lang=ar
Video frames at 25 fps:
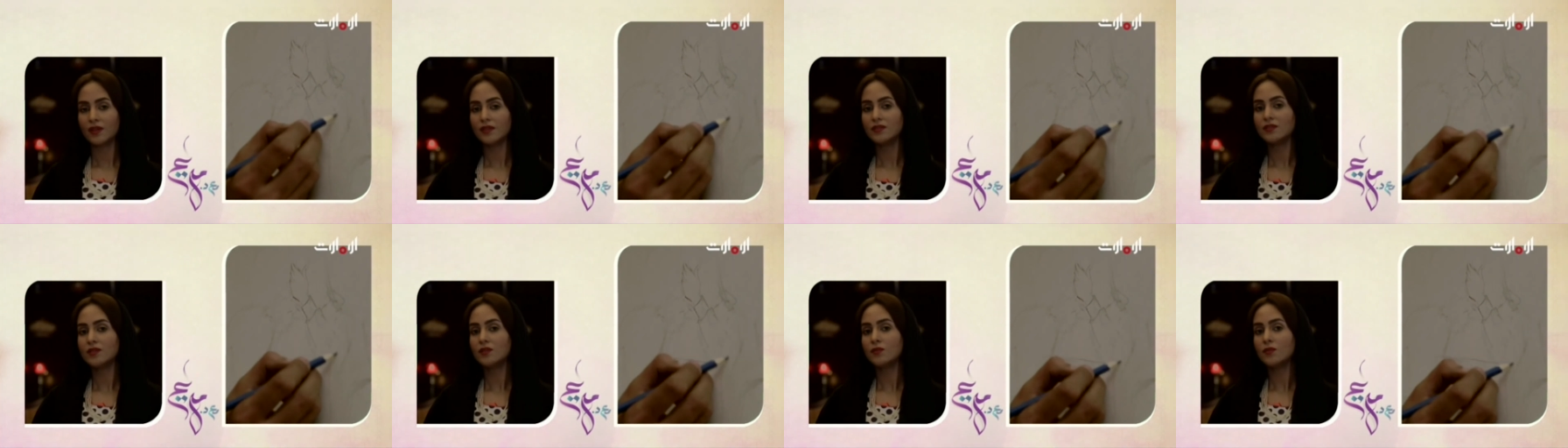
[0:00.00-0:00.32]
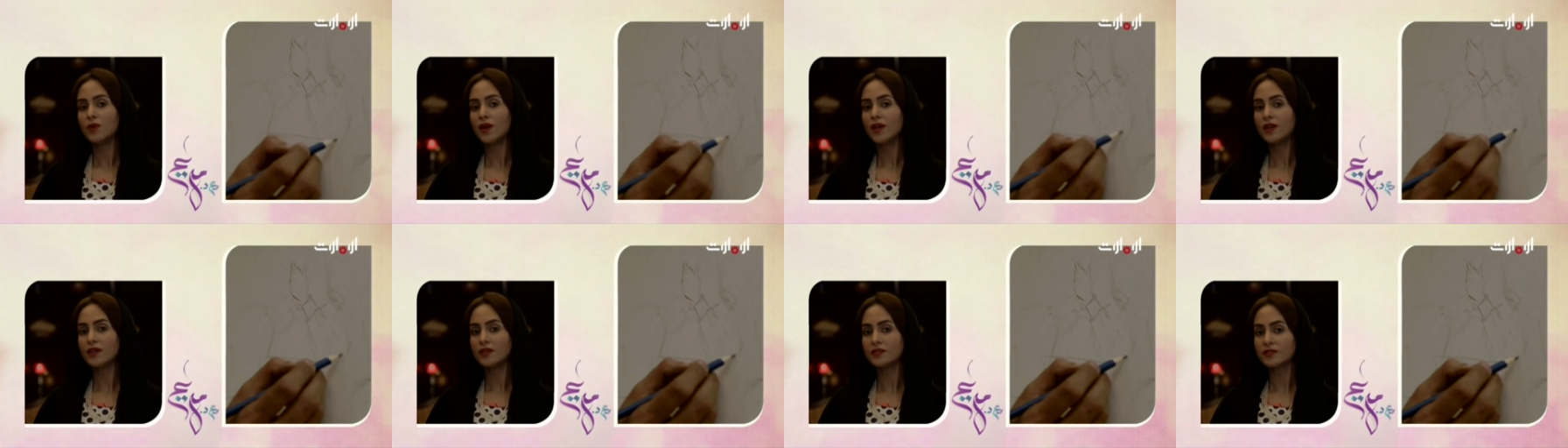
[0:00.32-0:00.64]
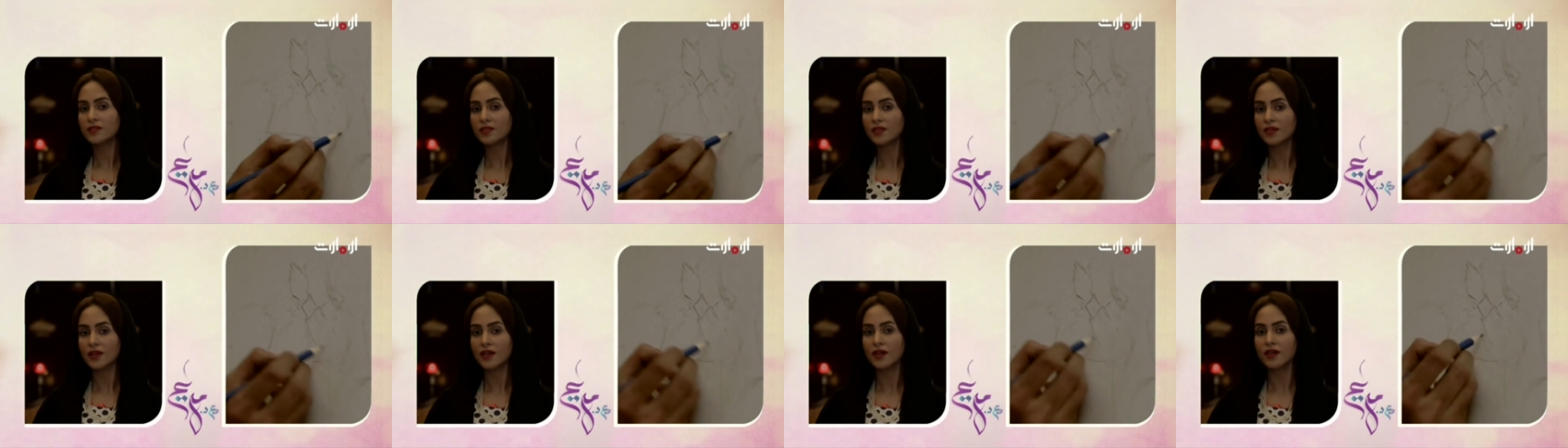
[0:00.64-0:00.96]
أن
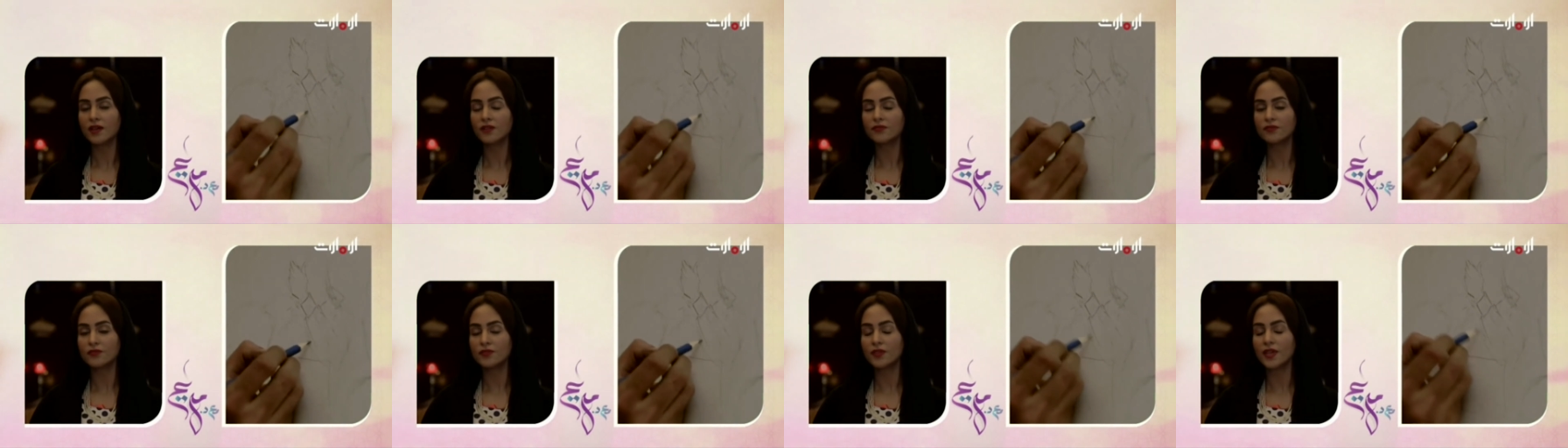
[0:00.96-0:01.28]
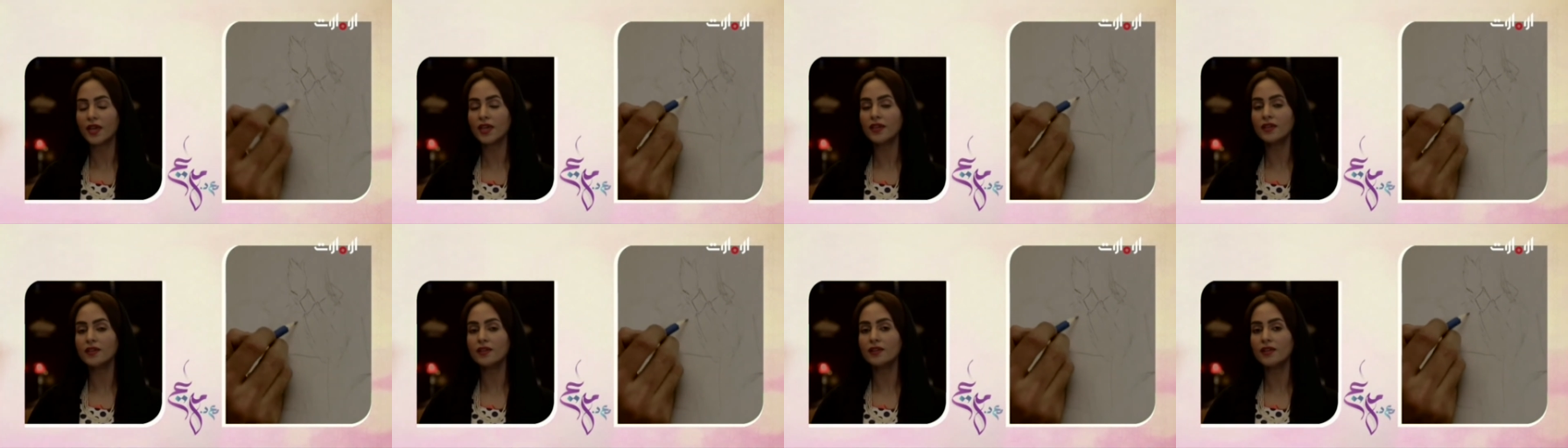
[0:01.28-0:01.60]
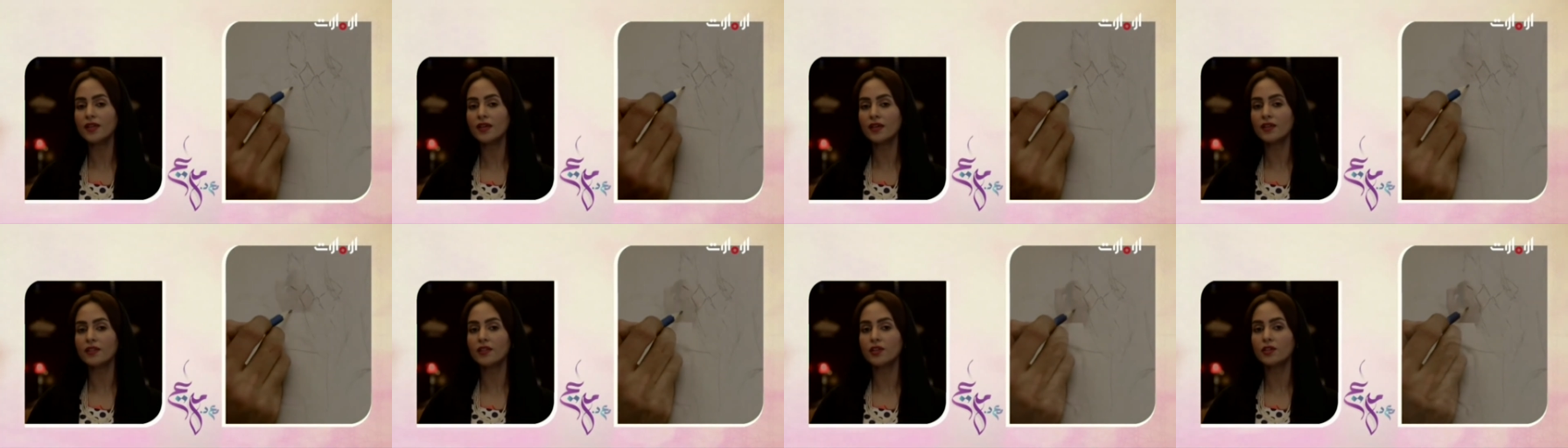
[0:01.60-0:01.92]
الواحد يخاف في
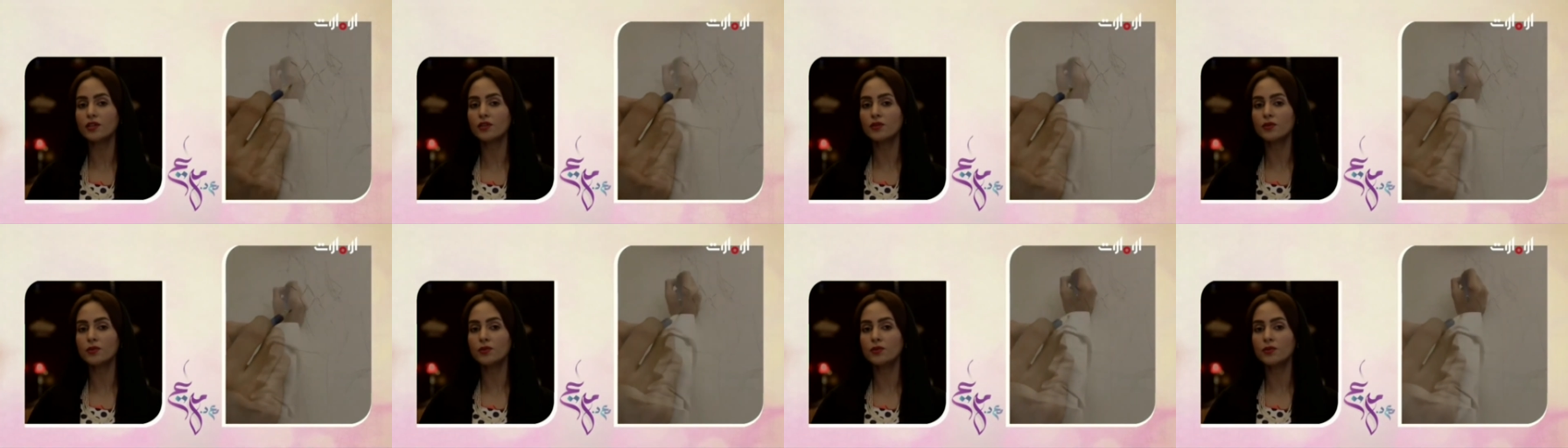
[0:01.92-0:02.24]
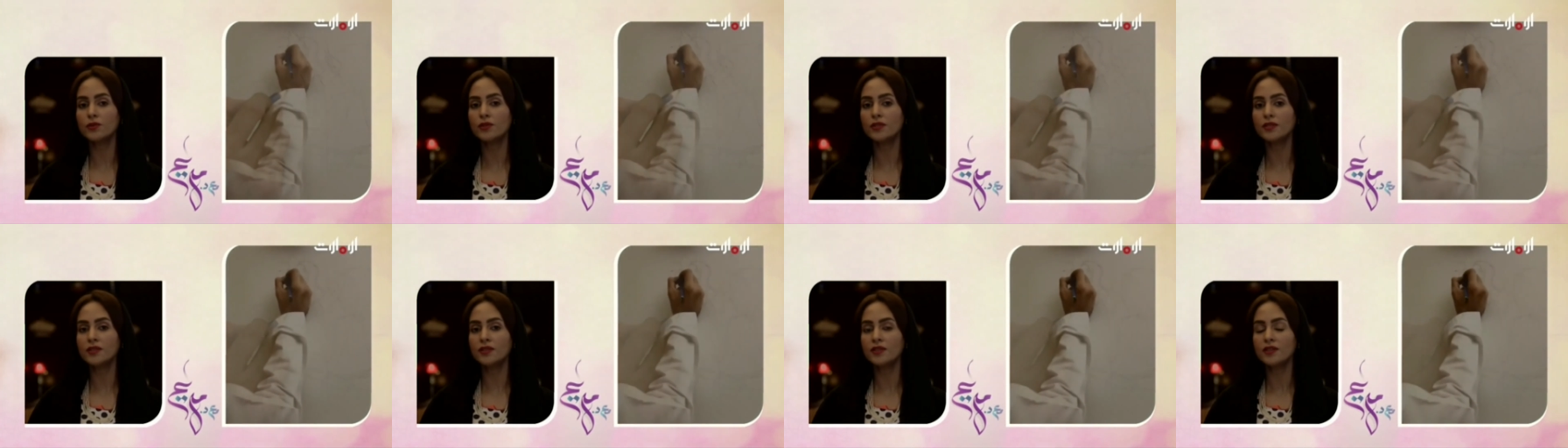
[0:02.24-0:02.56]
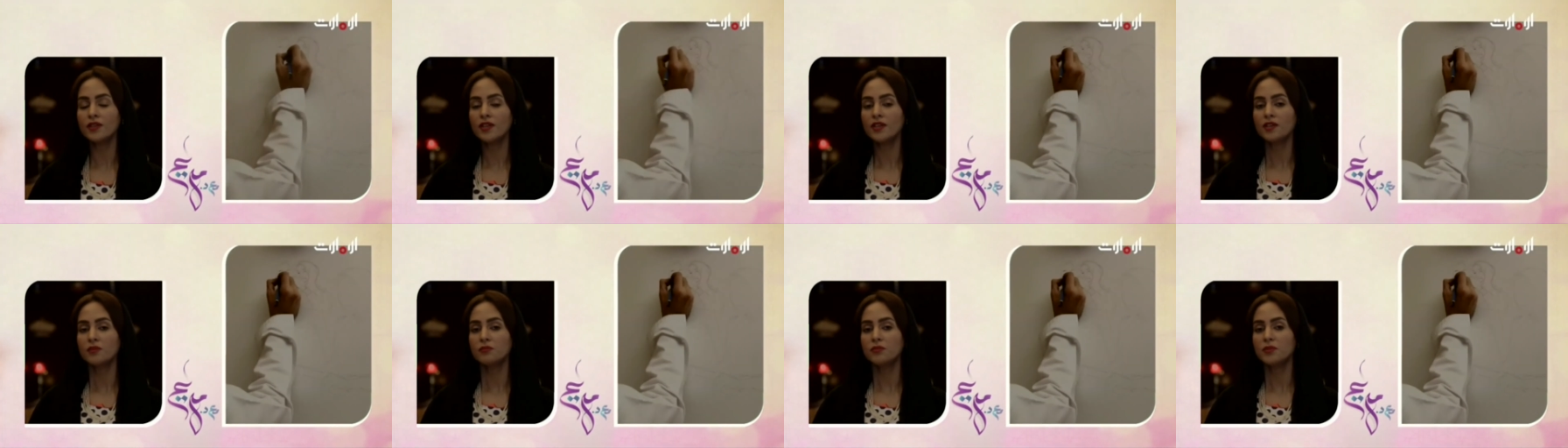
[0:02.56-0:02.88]
أي لحظة يقولوا
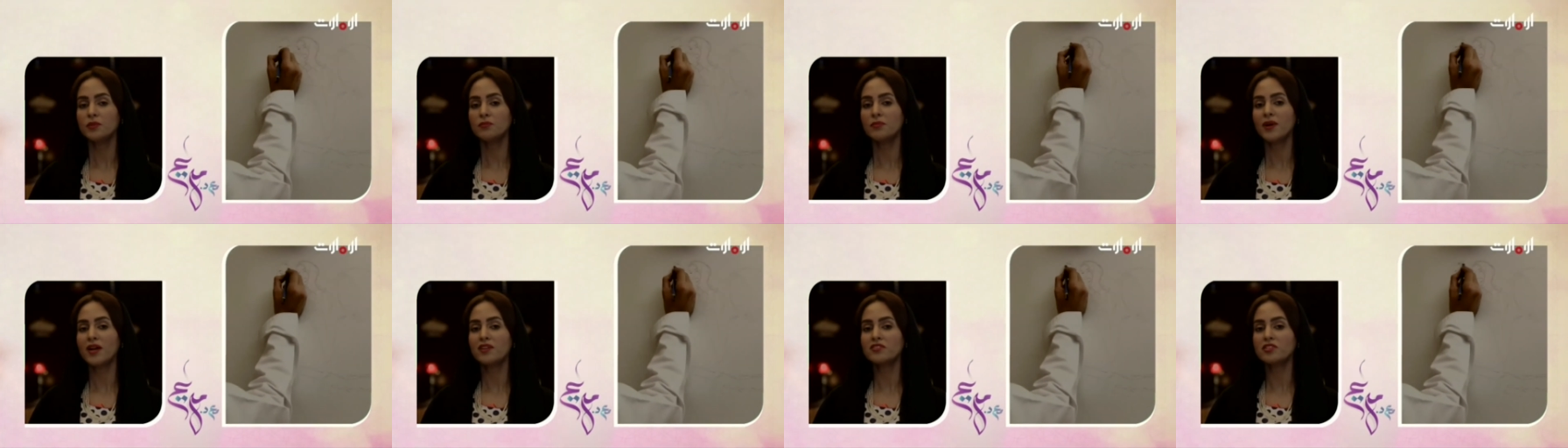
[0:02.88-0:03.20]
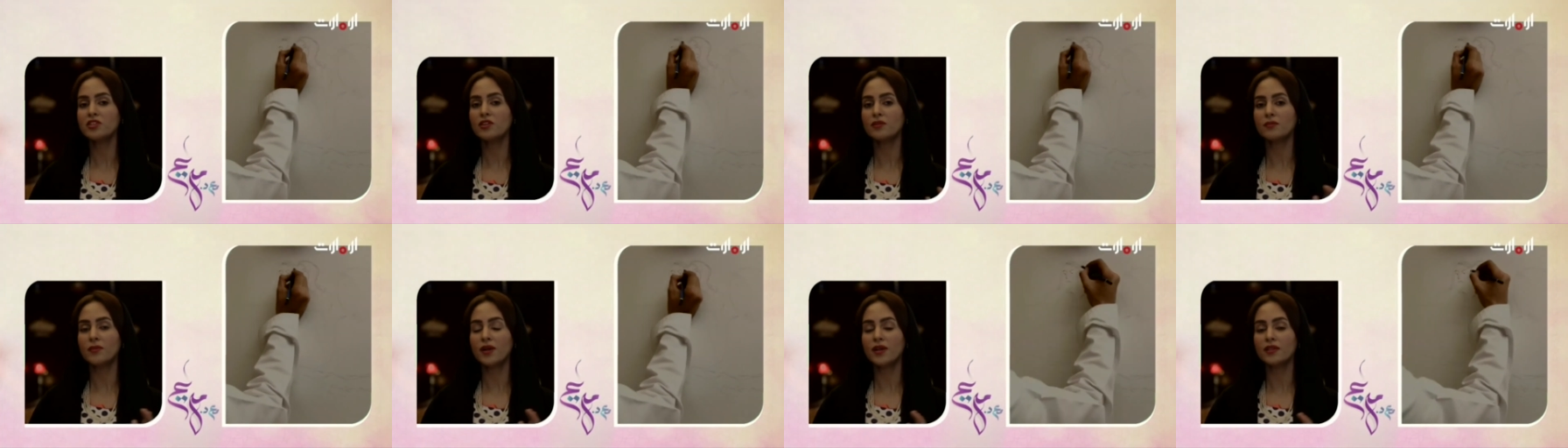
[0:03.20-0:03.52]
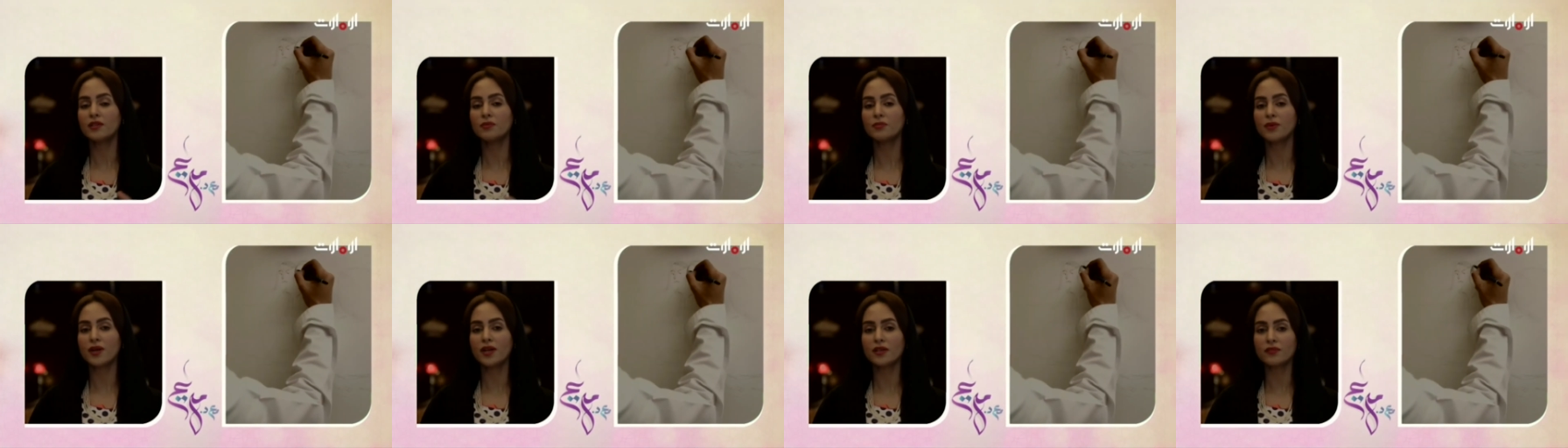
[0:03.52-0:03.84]
له من باكر
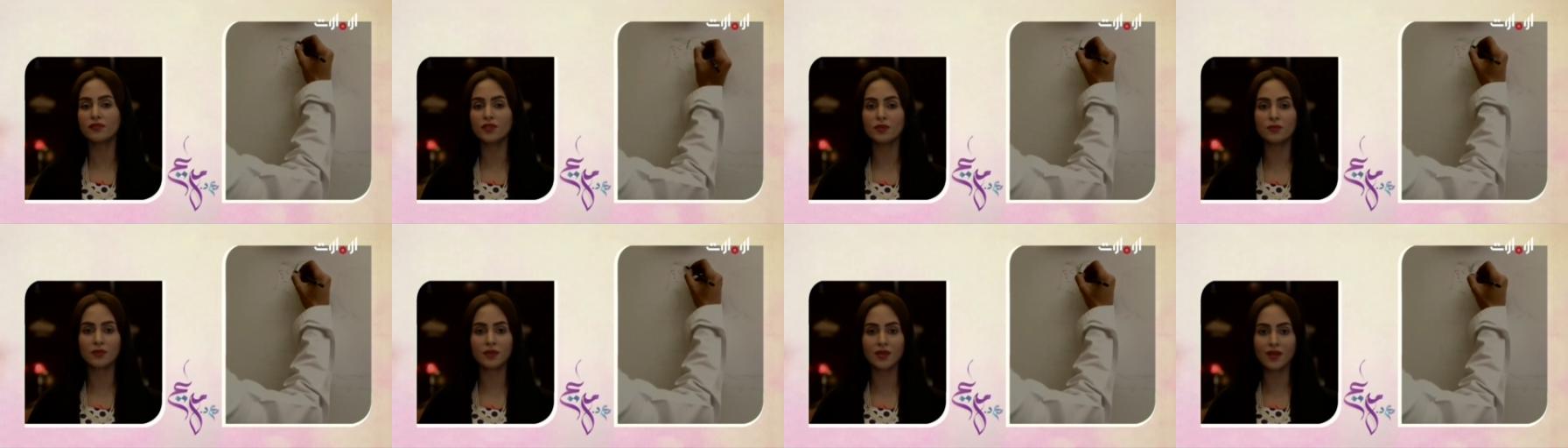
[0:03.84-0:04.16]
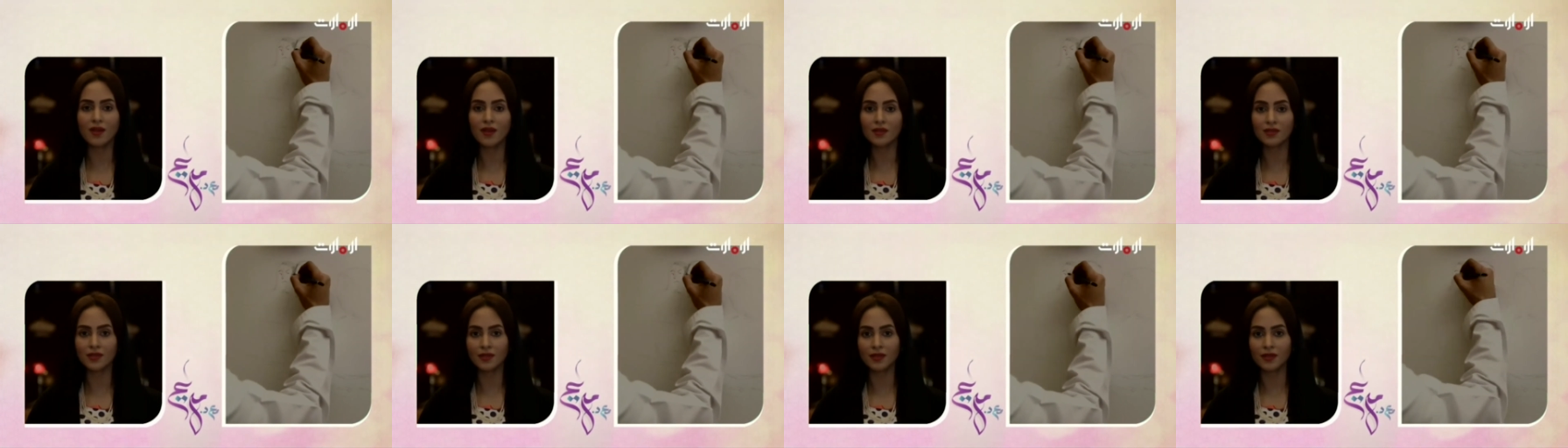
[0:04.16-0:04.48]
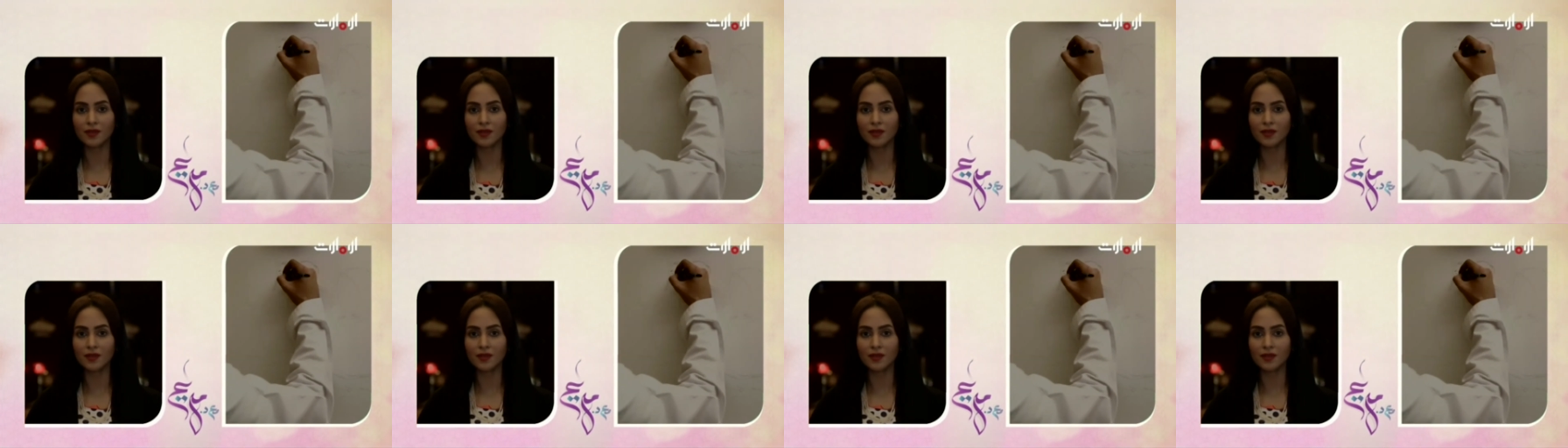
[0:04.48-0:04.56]
ما نباك في مكان